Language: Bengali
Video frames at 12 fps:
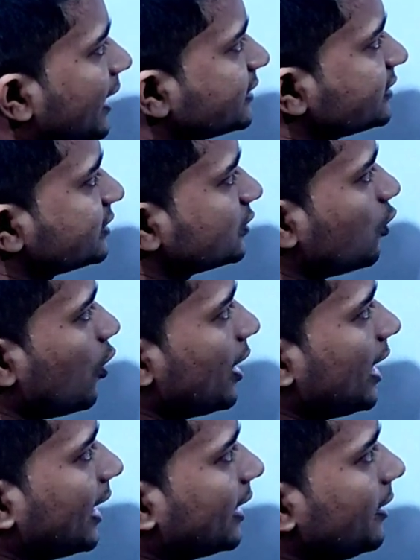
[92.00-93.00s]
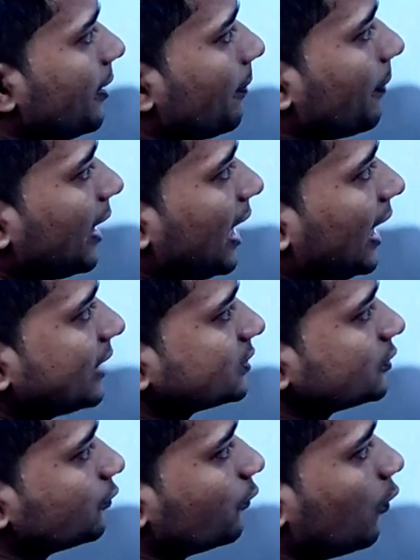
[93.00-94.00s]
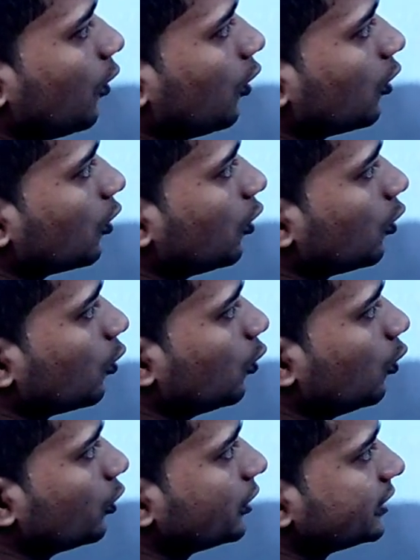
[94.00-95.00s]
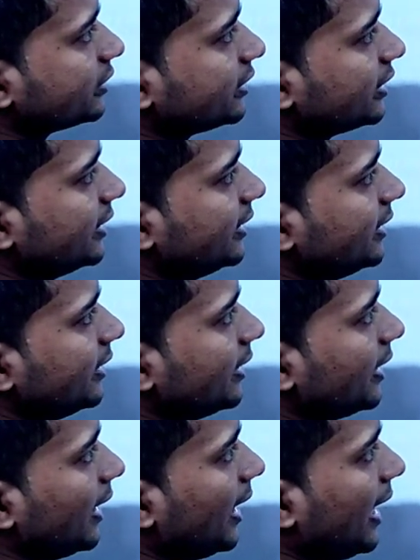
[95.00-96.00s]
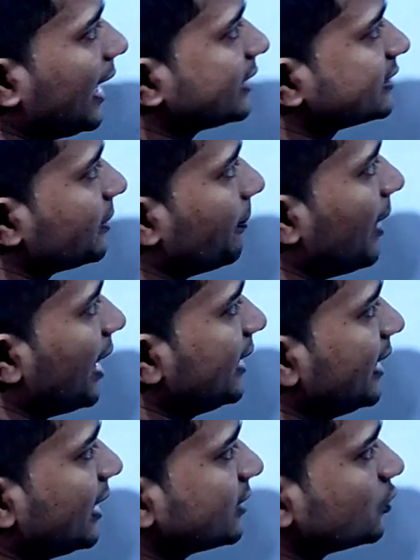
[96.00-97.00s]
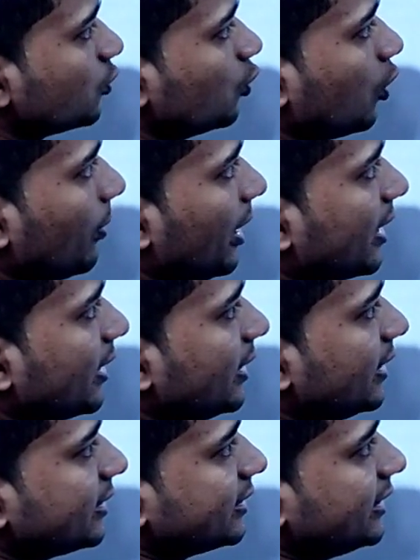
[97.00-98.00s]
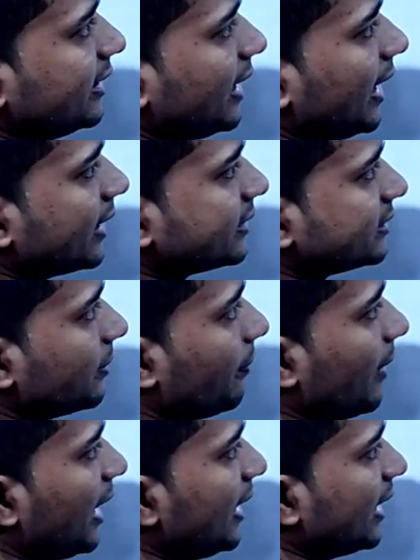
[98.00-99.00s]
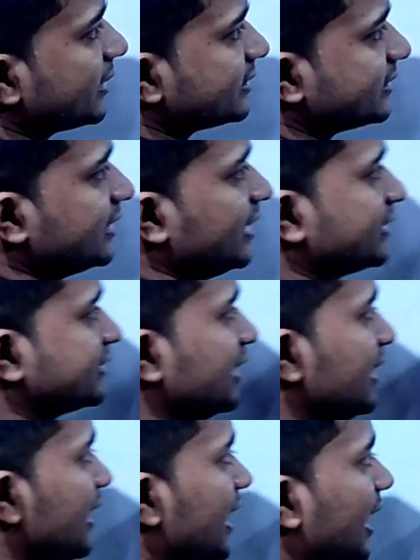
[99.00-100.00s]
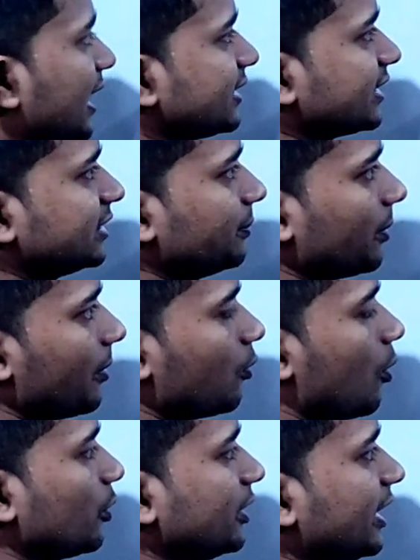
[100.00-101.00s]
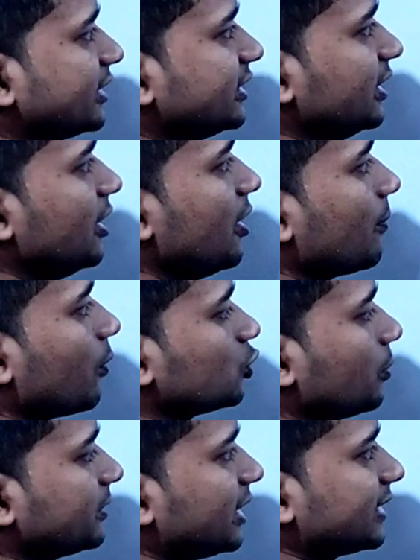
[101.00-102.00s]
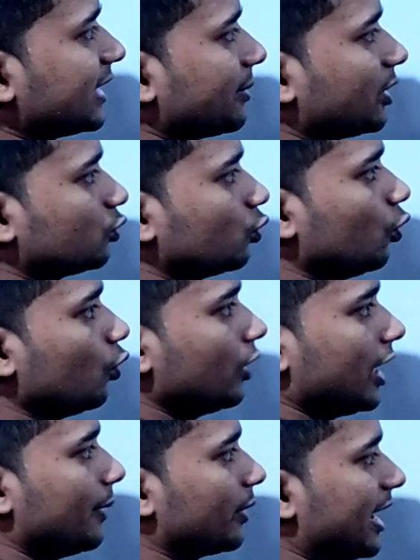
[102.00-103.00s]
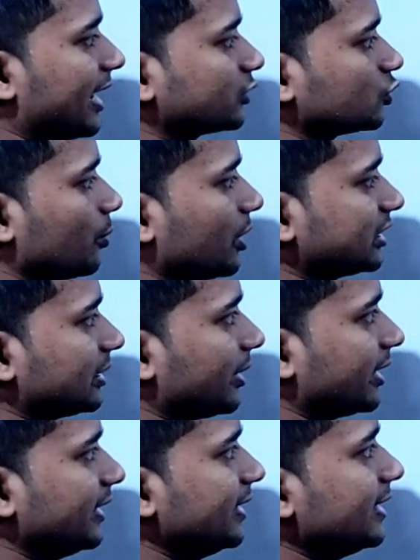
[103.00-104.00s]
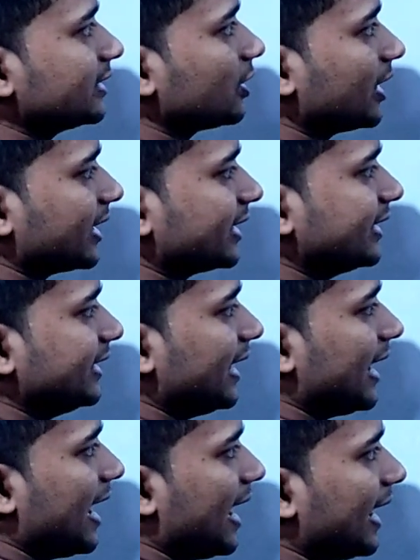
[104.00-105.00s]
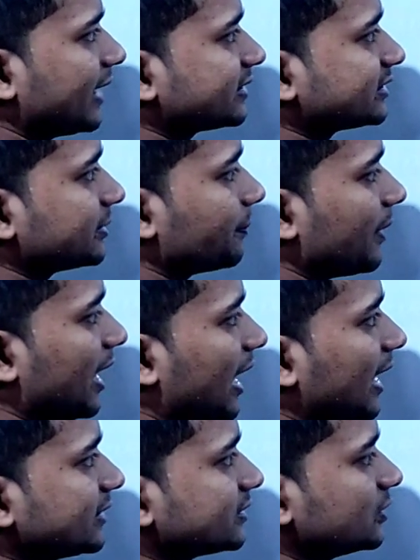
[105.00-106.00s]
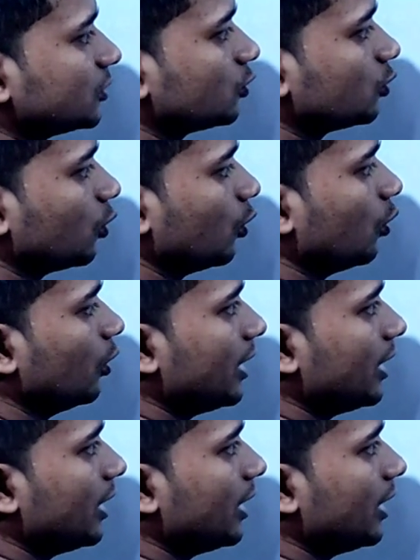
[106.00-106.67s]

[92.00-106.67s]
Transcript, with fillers: এক্স স্কোয়ার প্লাস ফোর রুট থ্রি এক্স মাইনাস রুট ওভার থ্রি এক্স মাইনাস সিক্স এখান থেকে সিম্পলভাবে কমন নিয়ে আসি প্রথমটা থেকে আমরা টু এবং এক্স কমন আনতে পারি তাহলে এখানে কি এক্স প্লাস টু